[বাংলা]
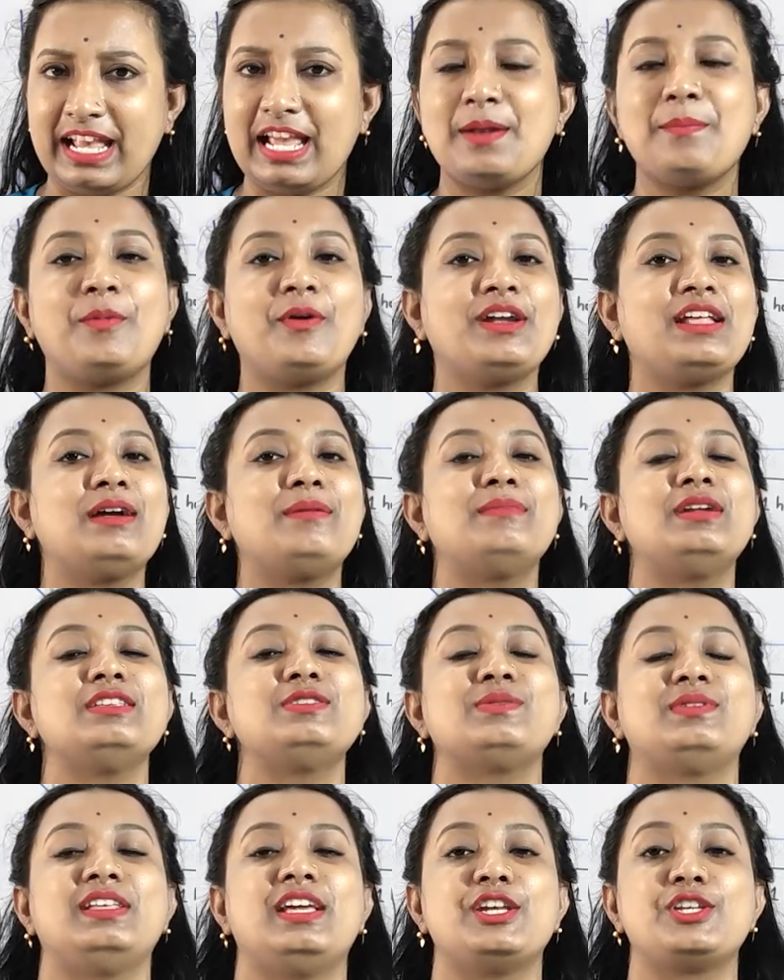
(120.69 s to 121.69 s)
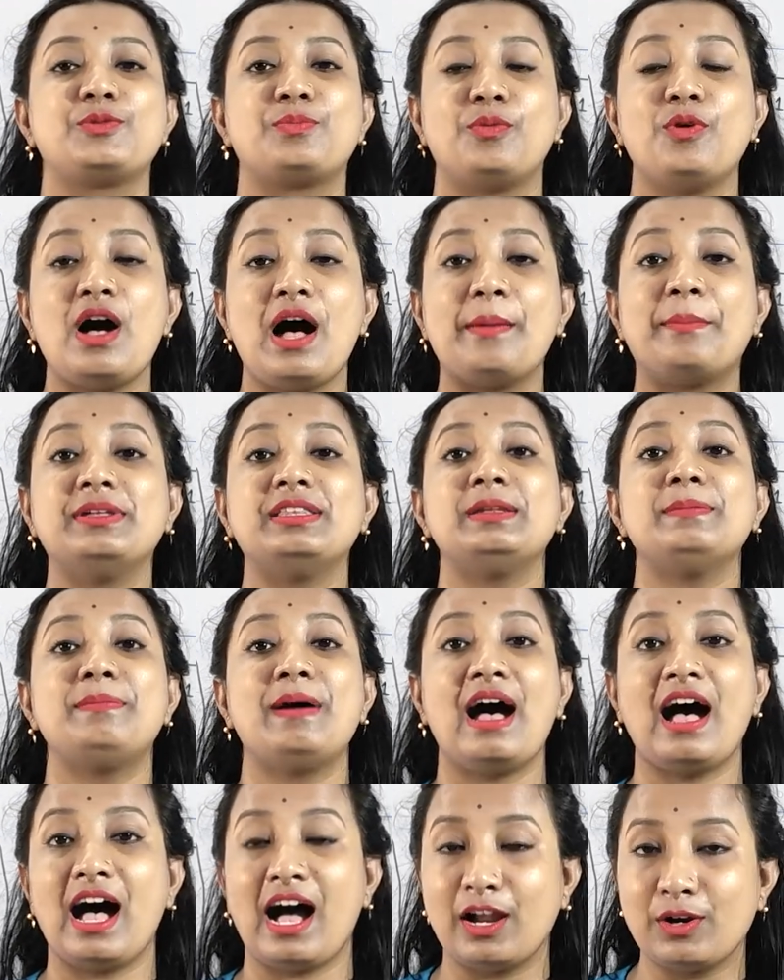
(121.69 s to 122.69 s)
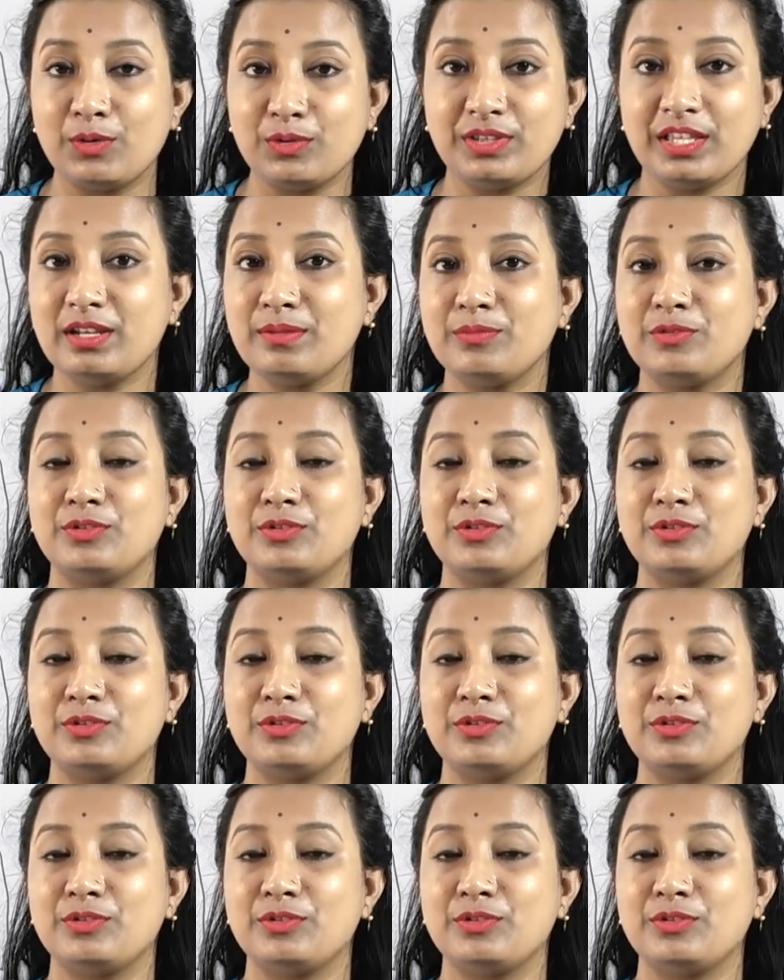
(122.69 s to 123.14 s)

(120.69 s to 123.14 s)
এরপরে আমরা চলে আসবো আমাদের ভারতের